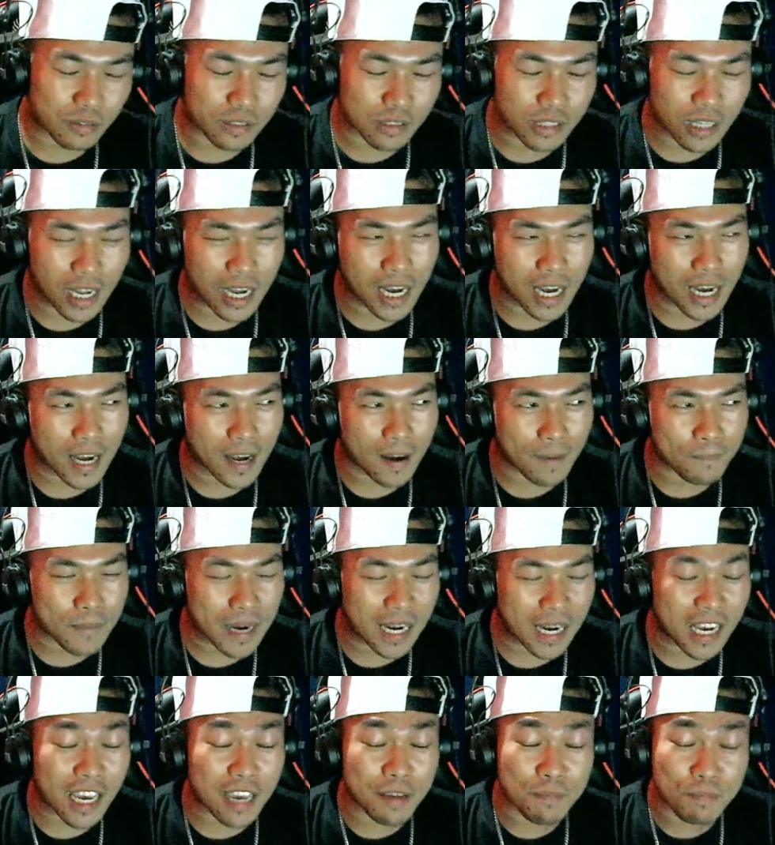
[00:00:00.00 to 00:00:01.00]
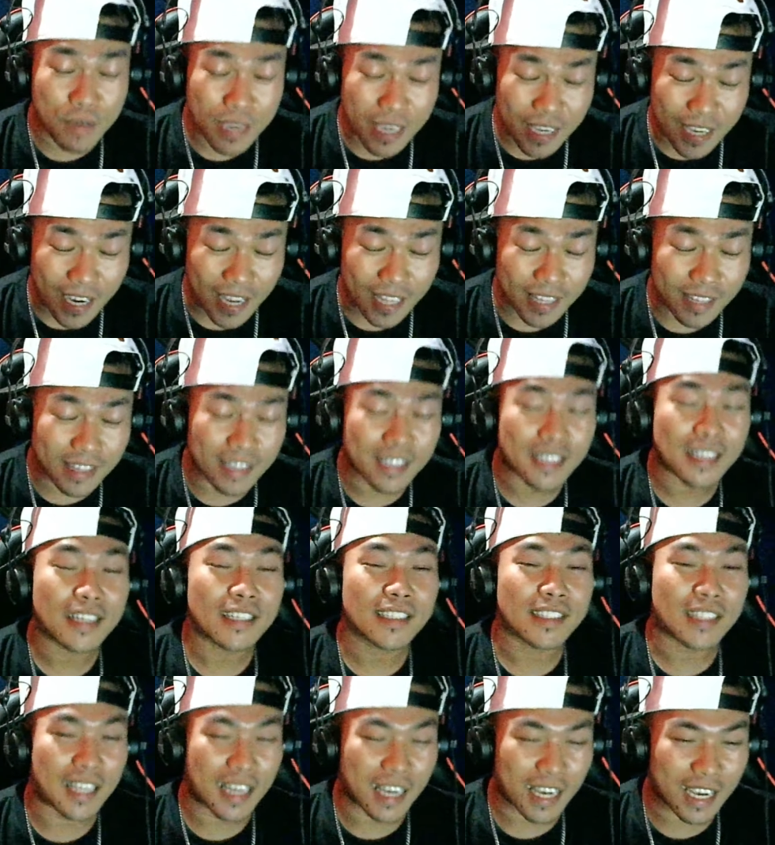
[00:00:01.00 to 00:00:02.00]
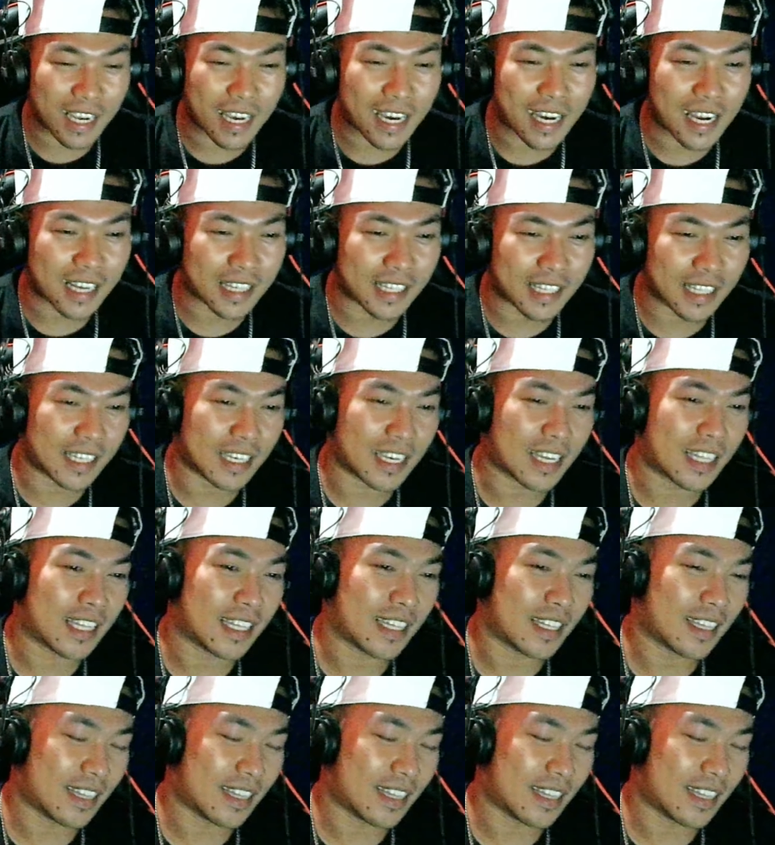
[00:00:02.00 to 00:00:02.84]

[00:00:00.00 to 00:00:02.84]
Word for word: Uh, magkaibigan, nangyayari din yan.